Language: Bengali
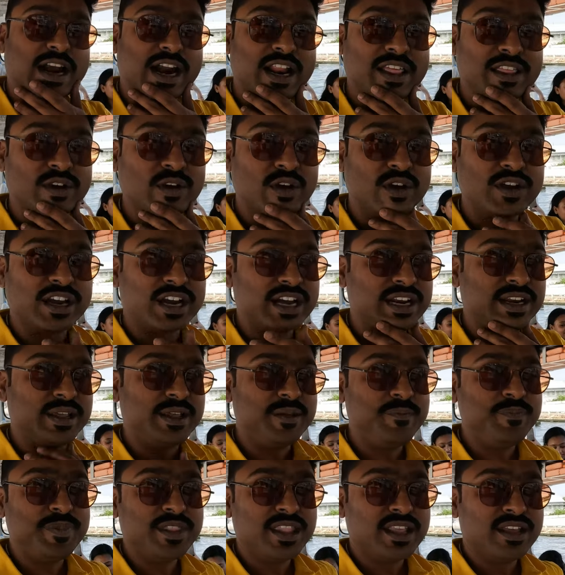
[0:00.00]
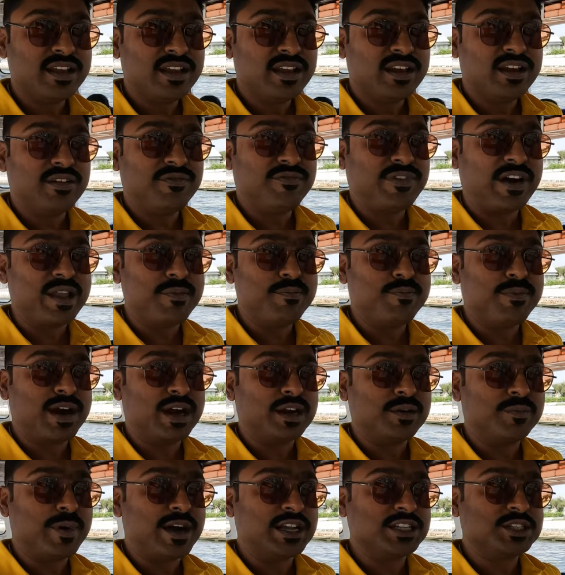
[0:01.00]
ভাড়া নিল এখানে ফাইভ
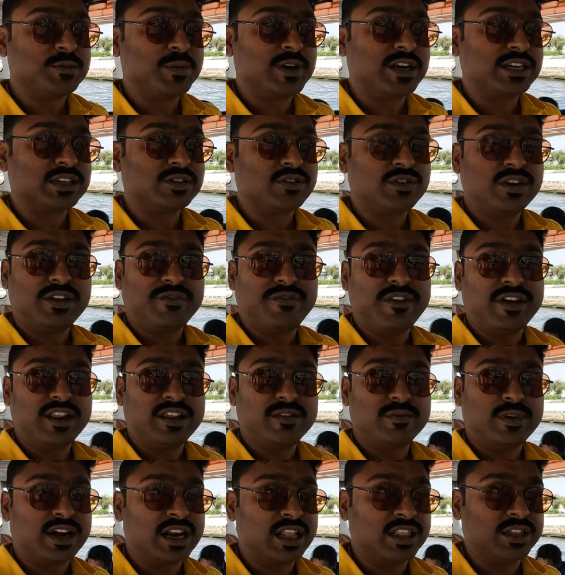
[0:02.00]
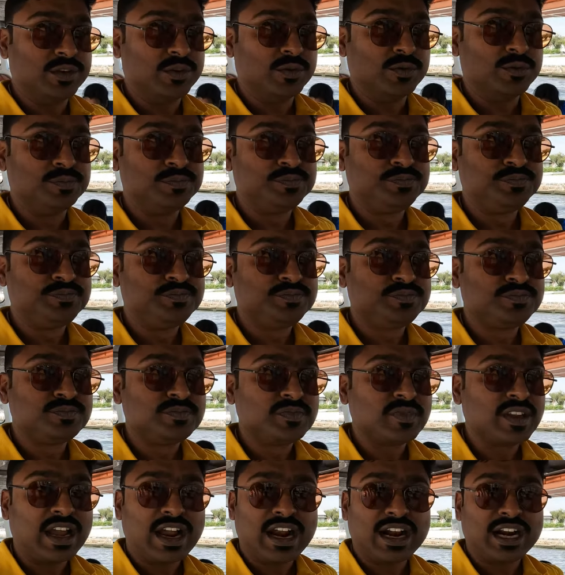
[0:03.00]
ভাট পাঁচ ভাট করে ফেরির ভাড়া নিল
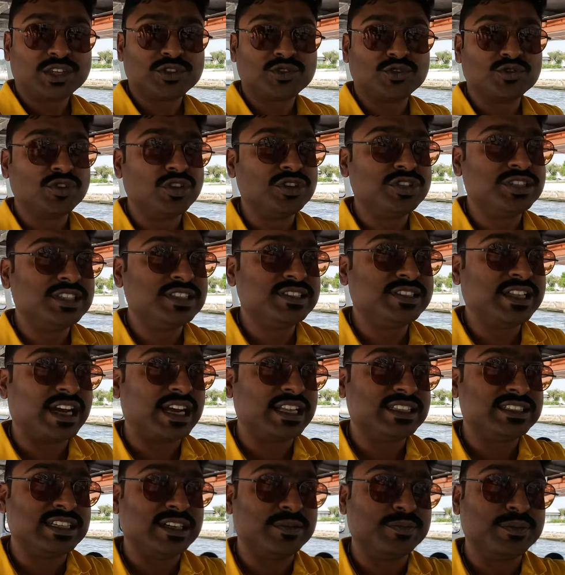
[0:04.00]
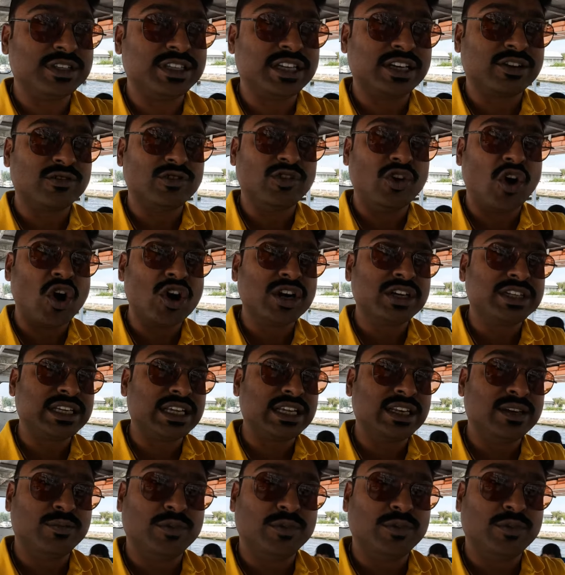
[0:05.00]
একটা সুন্দর জিনিস দেখাচ্ছি আপনার দেখুন লং টেল